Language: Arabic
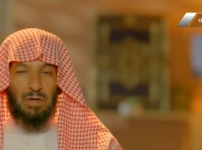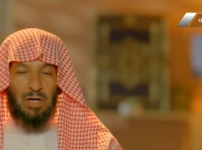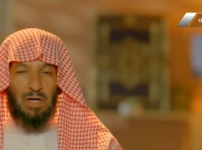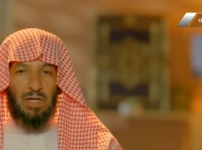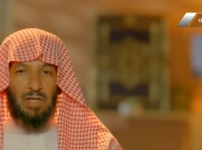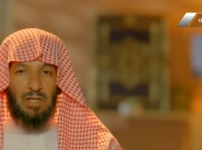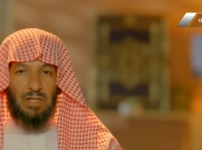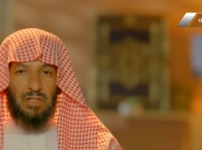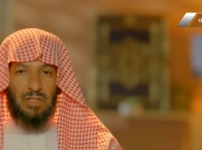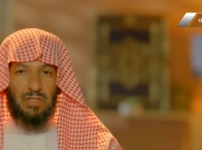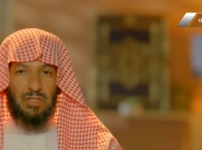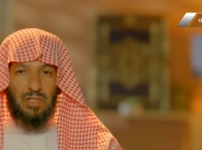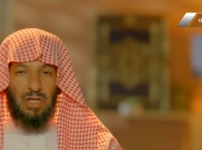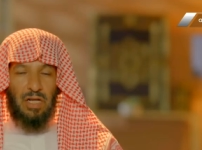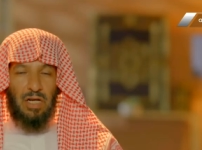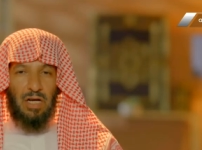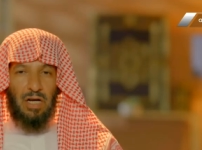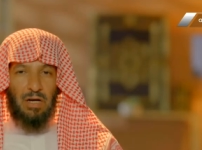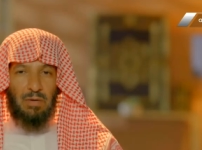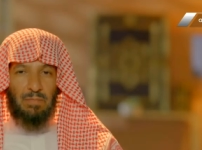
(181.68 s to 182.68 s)
عليه
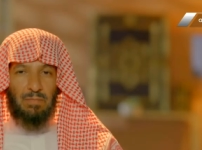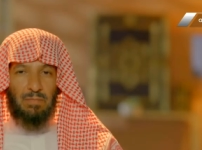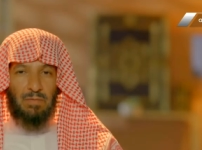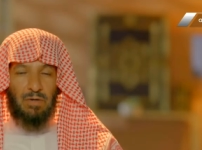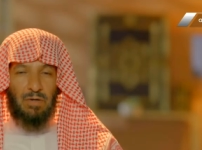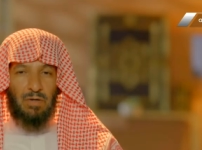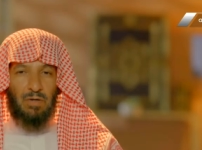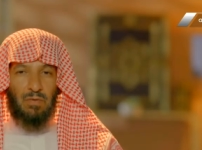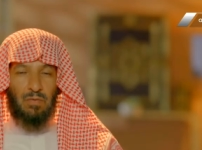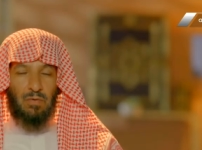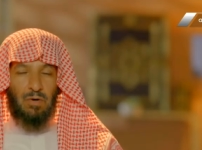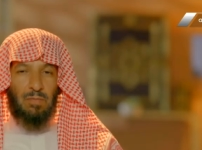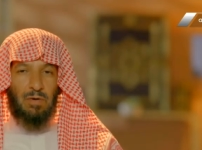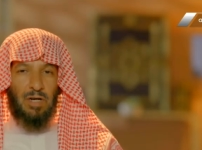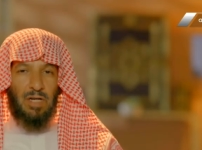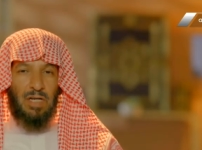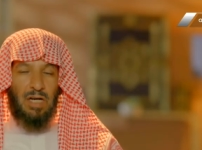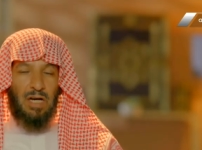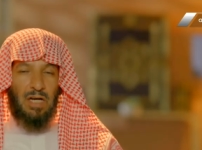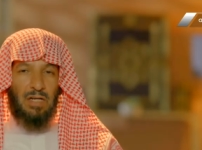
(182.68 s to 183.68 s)
السلام
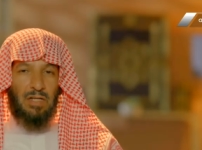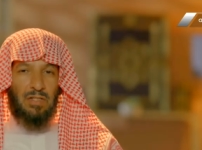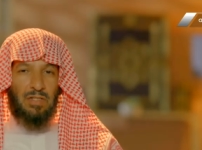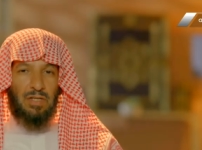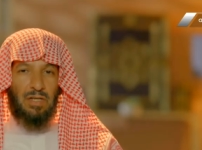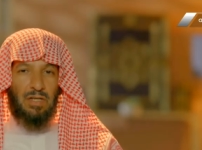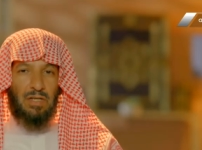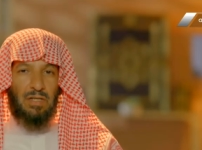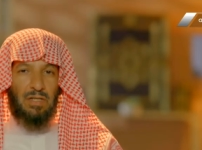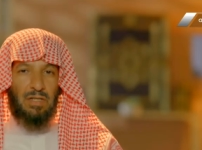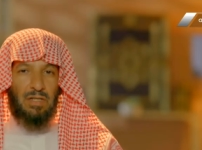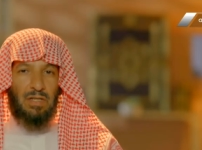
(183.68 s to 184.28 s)
ومكانته